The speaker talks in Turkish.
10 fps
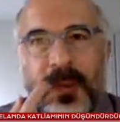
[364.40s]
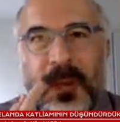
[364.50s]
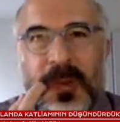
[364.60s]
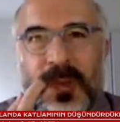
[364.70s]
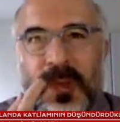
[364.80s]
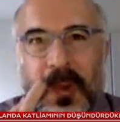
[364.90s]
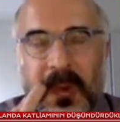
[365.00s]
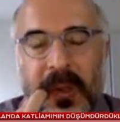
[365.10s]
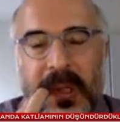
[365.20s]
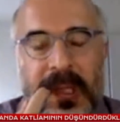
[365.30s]
duygusu
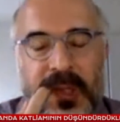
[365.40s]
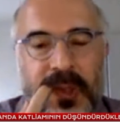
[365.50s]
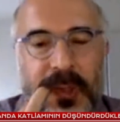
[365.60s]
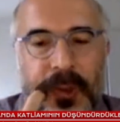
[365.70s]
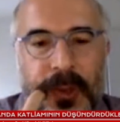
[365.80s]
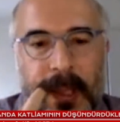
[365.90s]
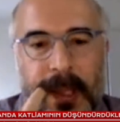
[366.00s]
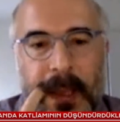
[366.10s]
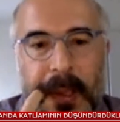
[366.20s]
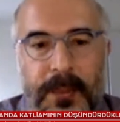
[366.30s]
e, yaşıyor
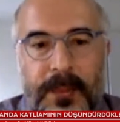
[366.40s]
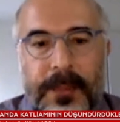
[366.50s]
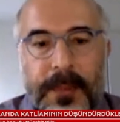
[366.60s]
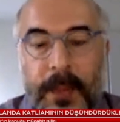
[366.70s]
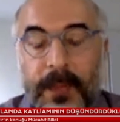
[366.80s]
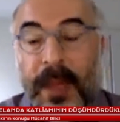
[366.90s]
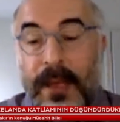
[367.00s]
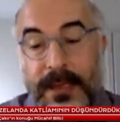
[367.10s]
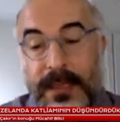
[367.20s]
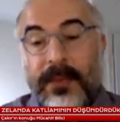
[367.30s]
e,
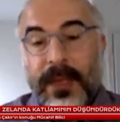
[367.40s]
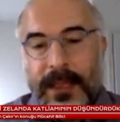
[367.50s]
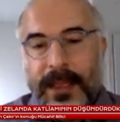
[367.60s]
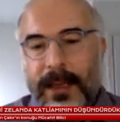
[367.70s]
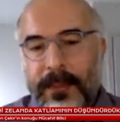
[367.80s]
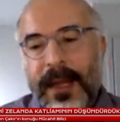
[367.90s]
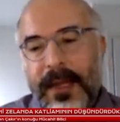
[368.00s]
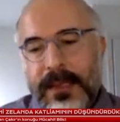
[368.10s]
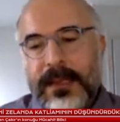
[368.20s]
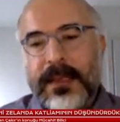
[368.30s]
beyaz kimlik yani
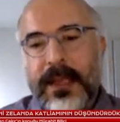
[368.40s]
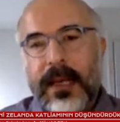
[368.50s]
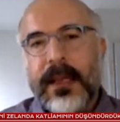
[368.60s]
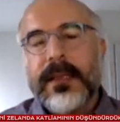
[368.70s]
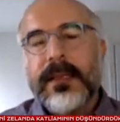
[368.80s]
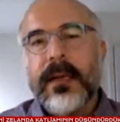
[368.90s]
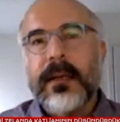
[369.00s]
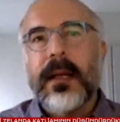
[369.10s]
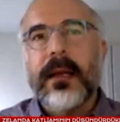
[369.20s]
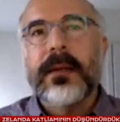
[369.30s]
beyazlığa
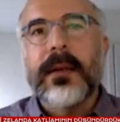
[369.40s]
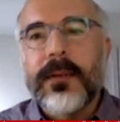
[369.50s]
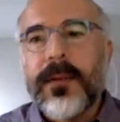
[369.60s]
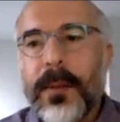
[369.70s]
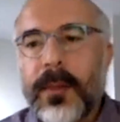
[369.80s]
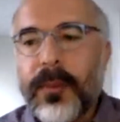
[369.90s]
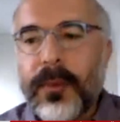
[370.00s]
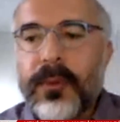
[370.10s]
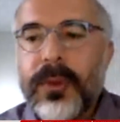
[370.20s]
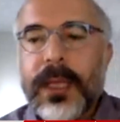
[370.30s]
sarılan ve
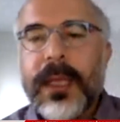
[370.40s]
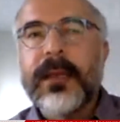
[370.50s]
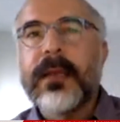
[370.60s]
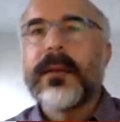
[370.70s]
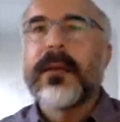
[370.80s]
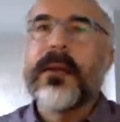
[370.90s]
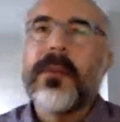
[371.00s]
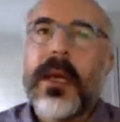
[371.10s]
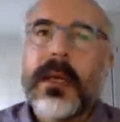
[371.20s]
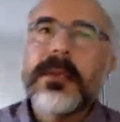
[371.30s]
bununla kendini
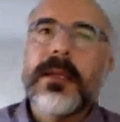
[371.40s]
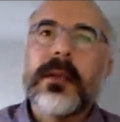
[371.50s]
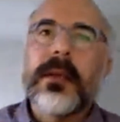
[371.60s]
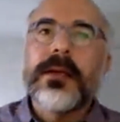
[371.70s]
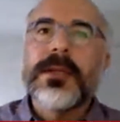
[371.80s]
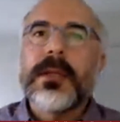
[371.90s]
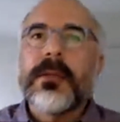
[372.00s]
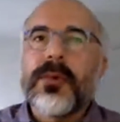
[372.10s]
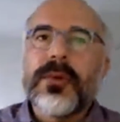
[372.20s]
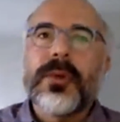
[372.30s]
tanımlayan insanlar
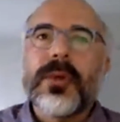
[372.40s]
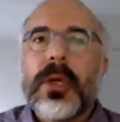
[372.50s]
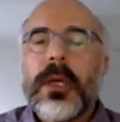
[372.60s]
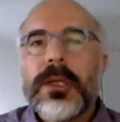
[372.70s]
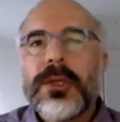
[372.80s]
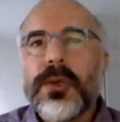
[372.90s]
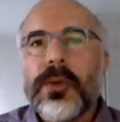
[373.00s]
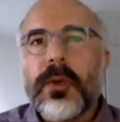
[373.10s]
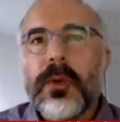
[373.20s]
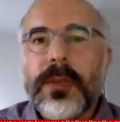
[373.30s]
açısından bunu
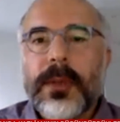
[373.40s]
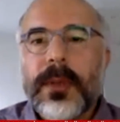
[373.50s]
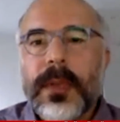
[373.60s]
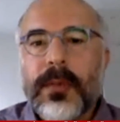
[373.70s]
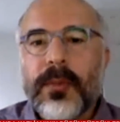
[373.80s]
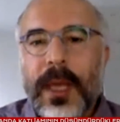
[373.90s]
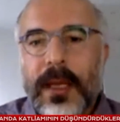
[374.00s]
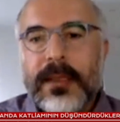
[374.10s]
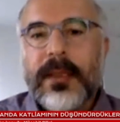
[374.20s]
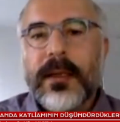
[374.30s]
söylüyorum. Tabii ki bu
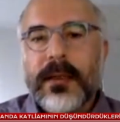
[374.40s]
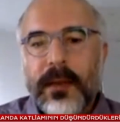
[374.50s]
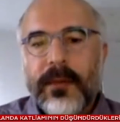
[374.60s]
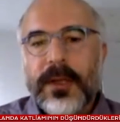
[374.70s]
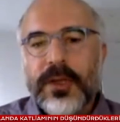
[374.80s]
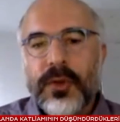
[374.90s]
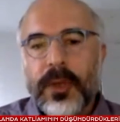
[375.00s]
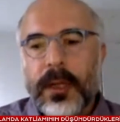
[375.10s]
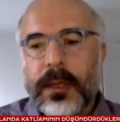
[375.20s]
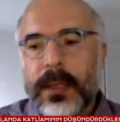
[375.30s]
beyazların davranışı
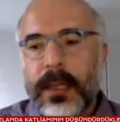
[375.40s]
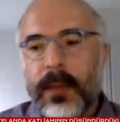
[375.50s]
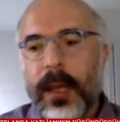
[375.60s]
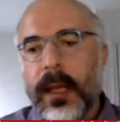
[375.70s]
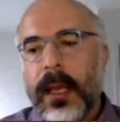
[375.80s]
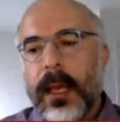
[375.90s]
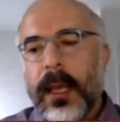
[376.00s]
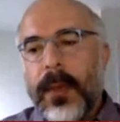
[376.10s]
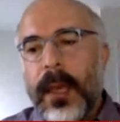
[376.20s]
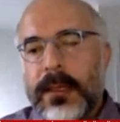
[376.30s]
olarak değil ama
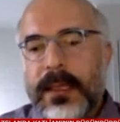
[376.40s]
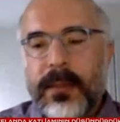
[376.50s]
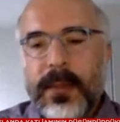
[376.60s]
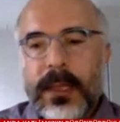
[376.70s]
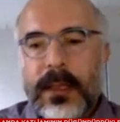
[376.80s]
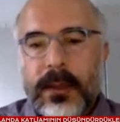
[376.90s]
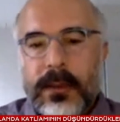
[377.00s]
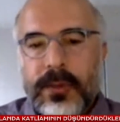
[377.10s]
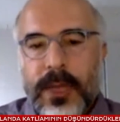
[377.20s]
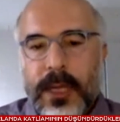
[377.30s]
beyaz kimlik
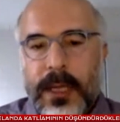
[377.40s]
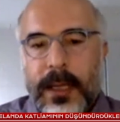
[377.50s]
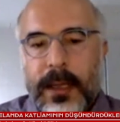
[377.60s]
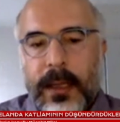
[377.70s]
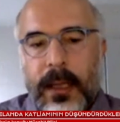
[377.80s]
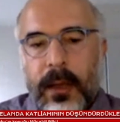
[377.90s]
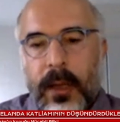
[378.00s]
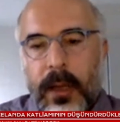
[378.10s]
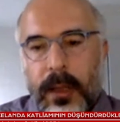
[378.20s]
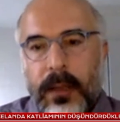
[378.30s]
üzerine
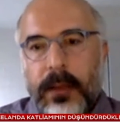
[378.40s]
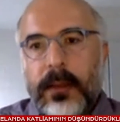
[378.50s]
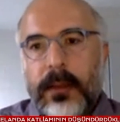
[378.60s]
e, e,